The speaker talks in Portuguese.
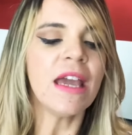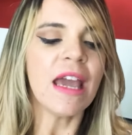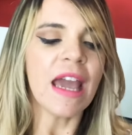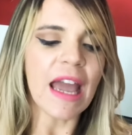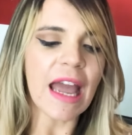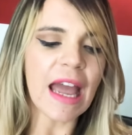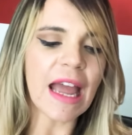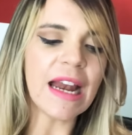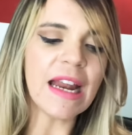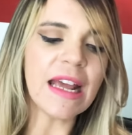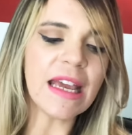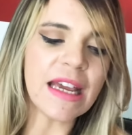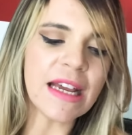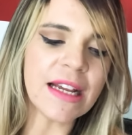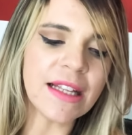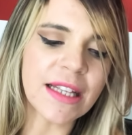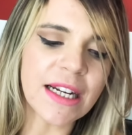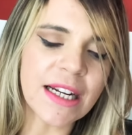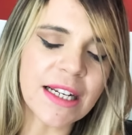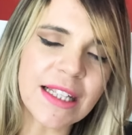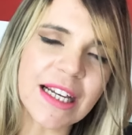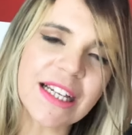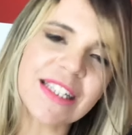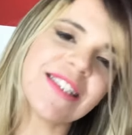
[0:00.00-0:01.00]
Ele, em
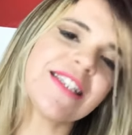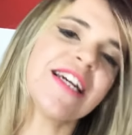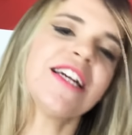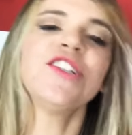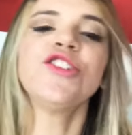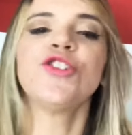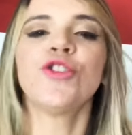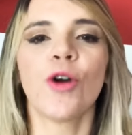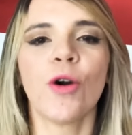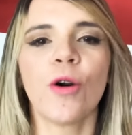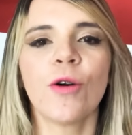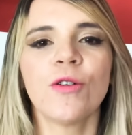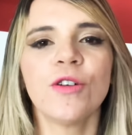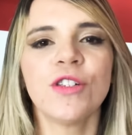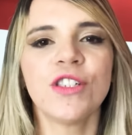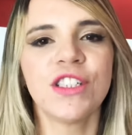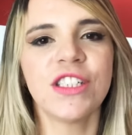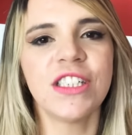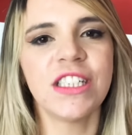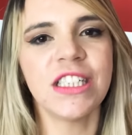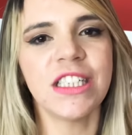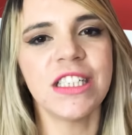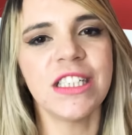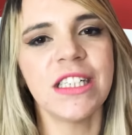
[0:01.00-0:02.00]
36 jogos
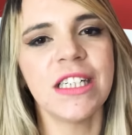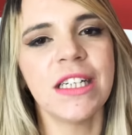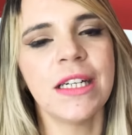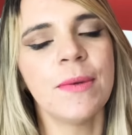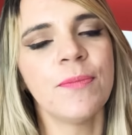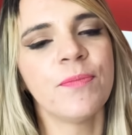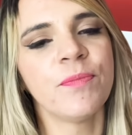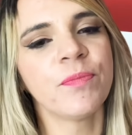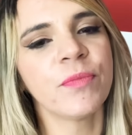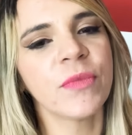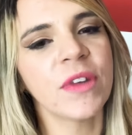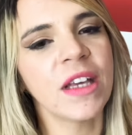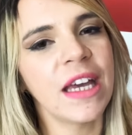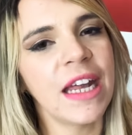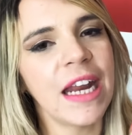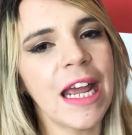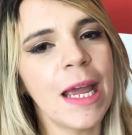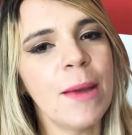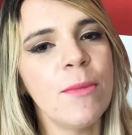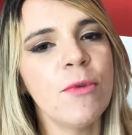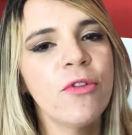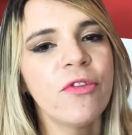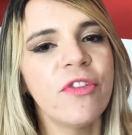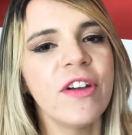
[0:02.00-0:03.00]
de
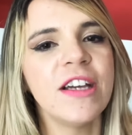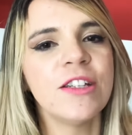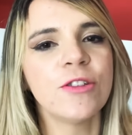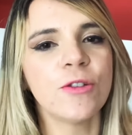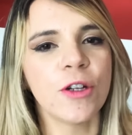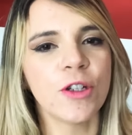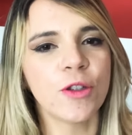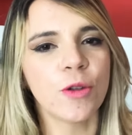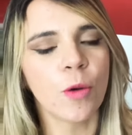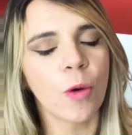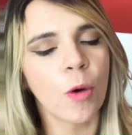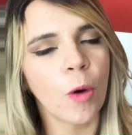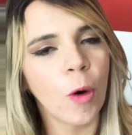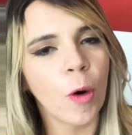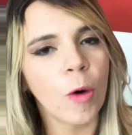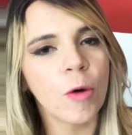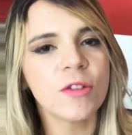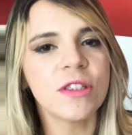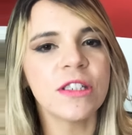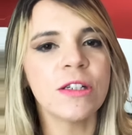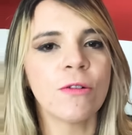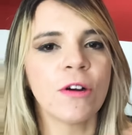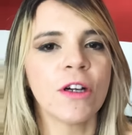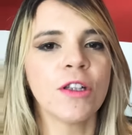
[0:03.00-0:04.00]
Grêmio, fez 8
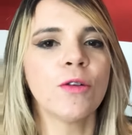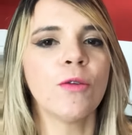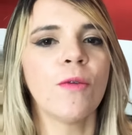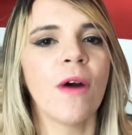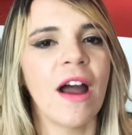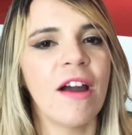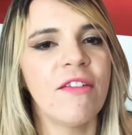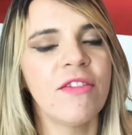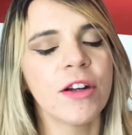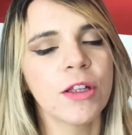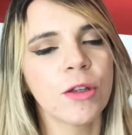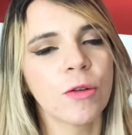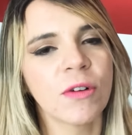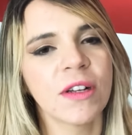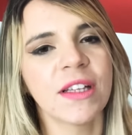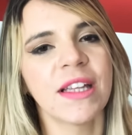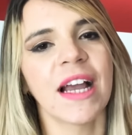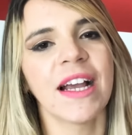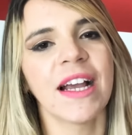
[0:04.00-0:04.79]
gols, enquanto o Everton, que está